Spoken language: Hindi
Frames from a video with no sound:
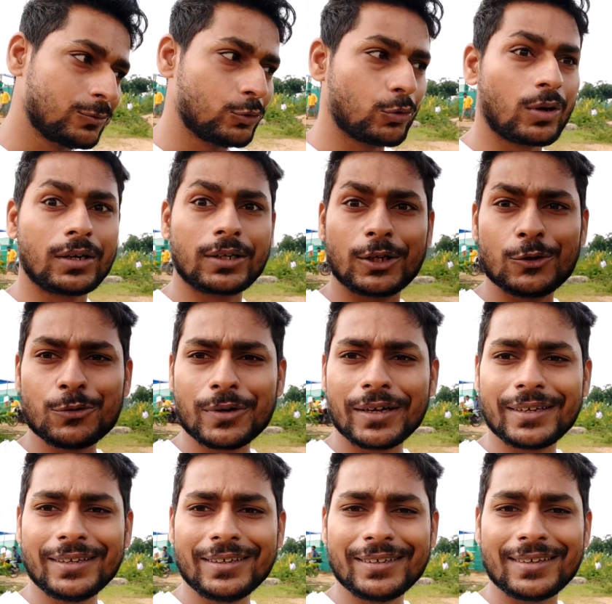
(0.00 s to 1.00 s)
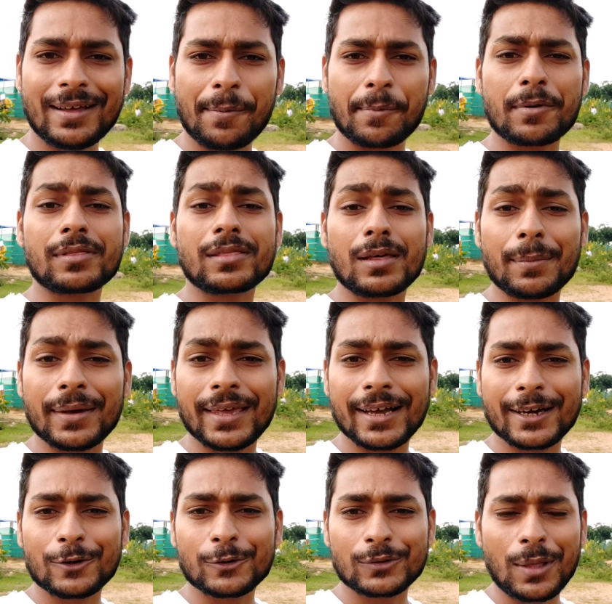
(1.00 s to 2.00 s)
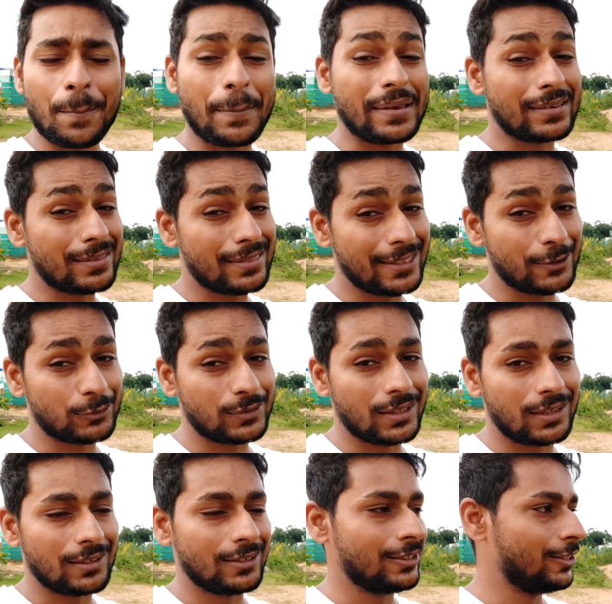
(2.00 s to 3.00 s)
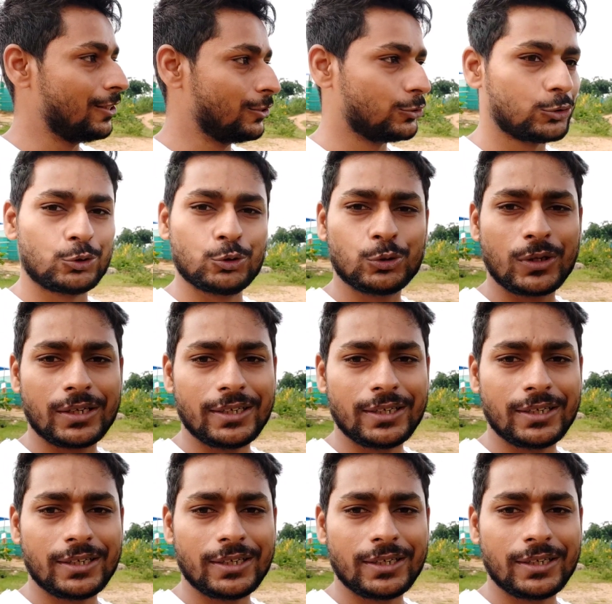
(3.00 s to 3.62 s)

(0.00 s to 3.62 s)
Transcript: तो कंटिन्यू करिए आपको समय है अगर उतना पेशेंस है उतना तो शुरू